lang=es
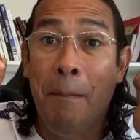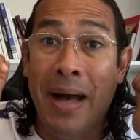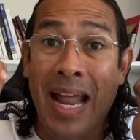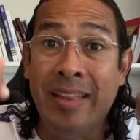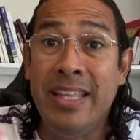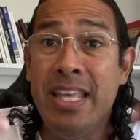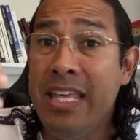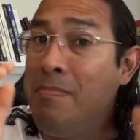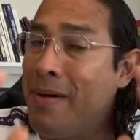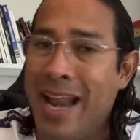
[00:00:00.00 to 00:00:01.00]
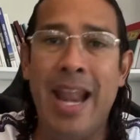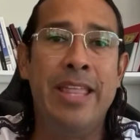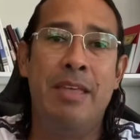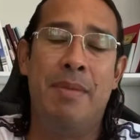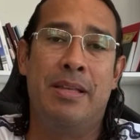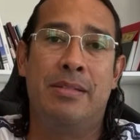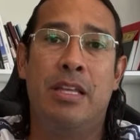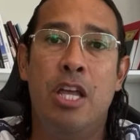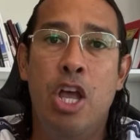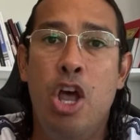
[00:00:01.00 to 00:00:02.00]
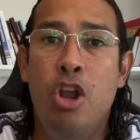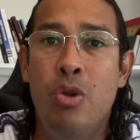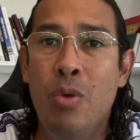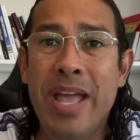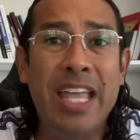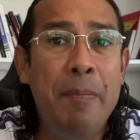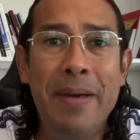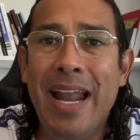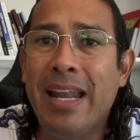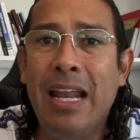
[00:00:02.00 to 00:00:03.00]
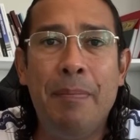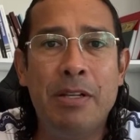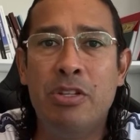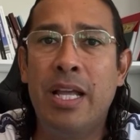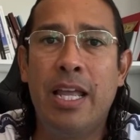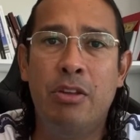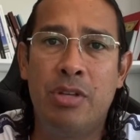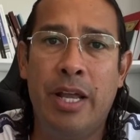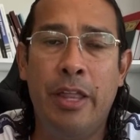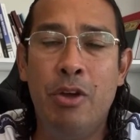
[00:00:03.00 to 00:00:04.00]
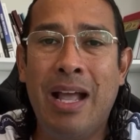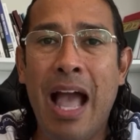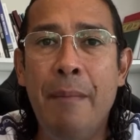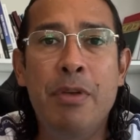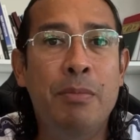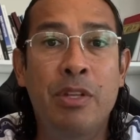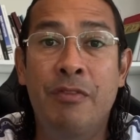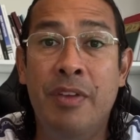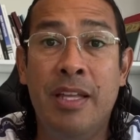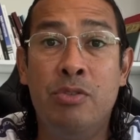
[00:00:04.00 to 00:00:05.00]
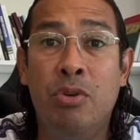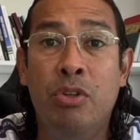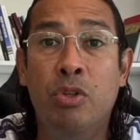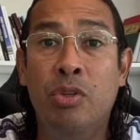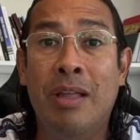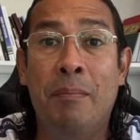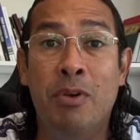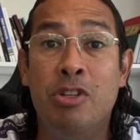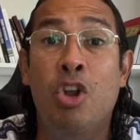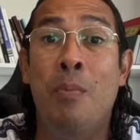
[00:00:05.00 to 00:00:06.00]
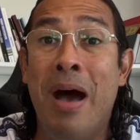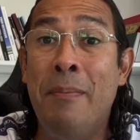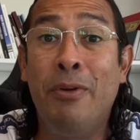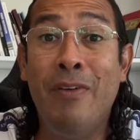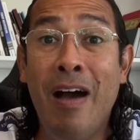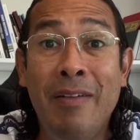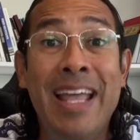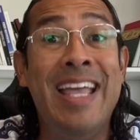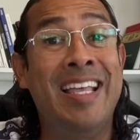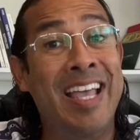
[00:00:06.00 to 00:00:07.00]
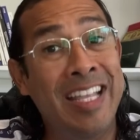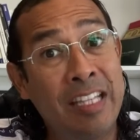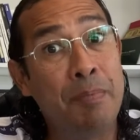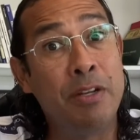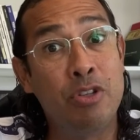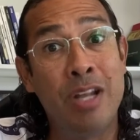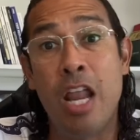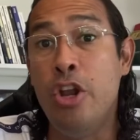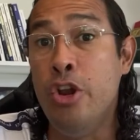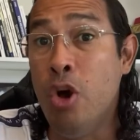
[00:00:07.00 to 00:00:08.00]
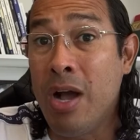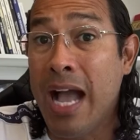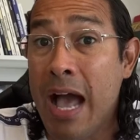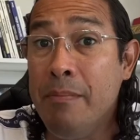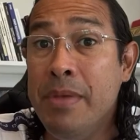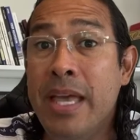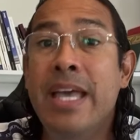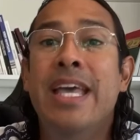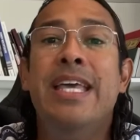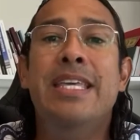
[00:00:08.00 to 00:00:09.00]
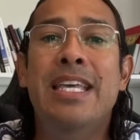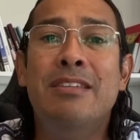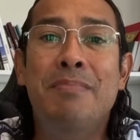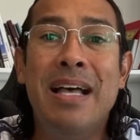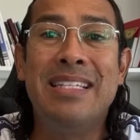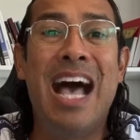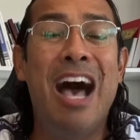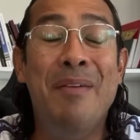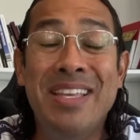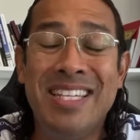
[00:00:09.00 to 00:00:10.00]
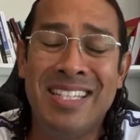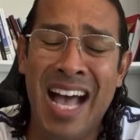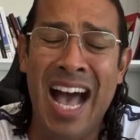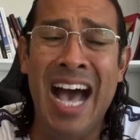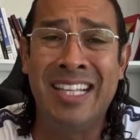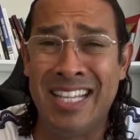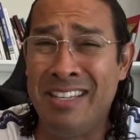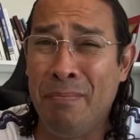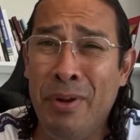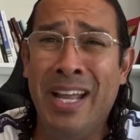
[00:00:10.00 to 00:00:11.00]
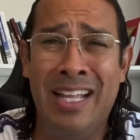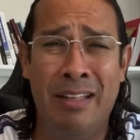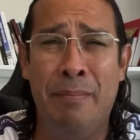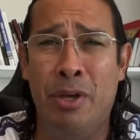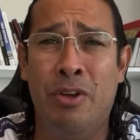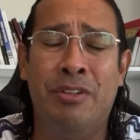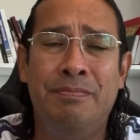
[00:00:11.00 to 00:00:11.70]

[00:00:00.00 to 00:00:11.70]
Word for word: para ti y para nadie más. No hay que esperar que la persona que nos agredió cambie o modifique su conducta, pues lo más probable es que esta persona no cambie y es más, a veces hasta se ponen hasta peor.